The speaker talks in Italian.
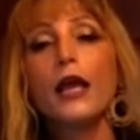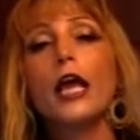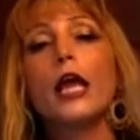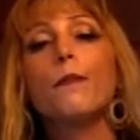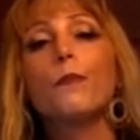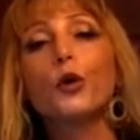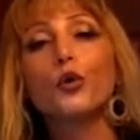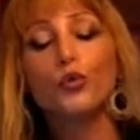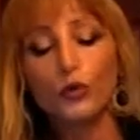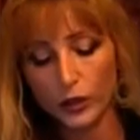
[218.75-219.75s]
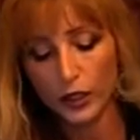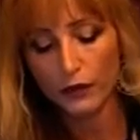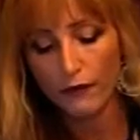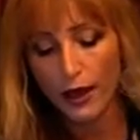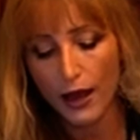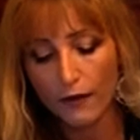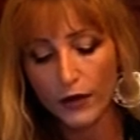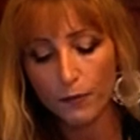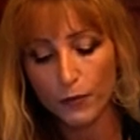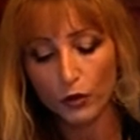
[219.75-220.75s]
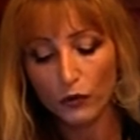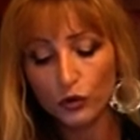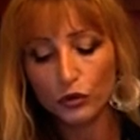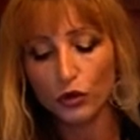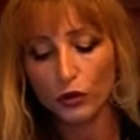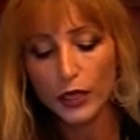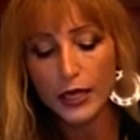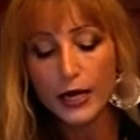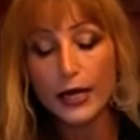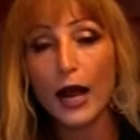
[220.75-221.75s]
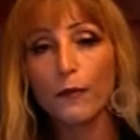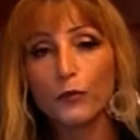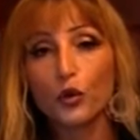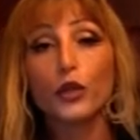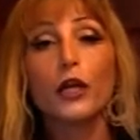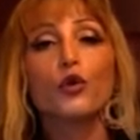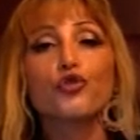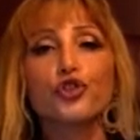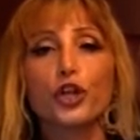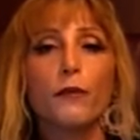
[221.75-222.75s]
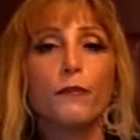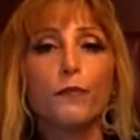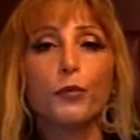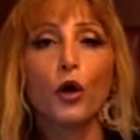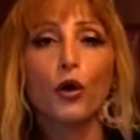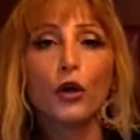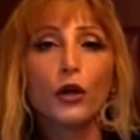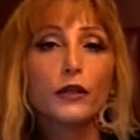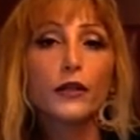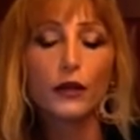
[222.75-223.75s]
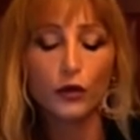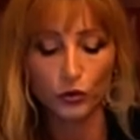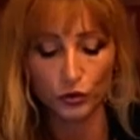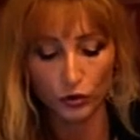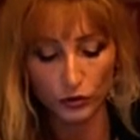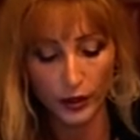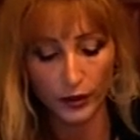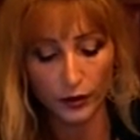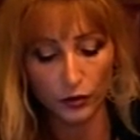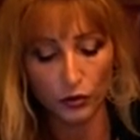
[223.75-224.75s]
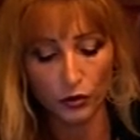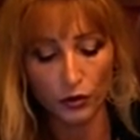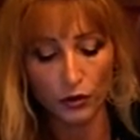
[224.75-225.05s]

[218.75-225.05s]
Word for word: e produttive avrebbero avuto in cambio dello scempio del loro territorio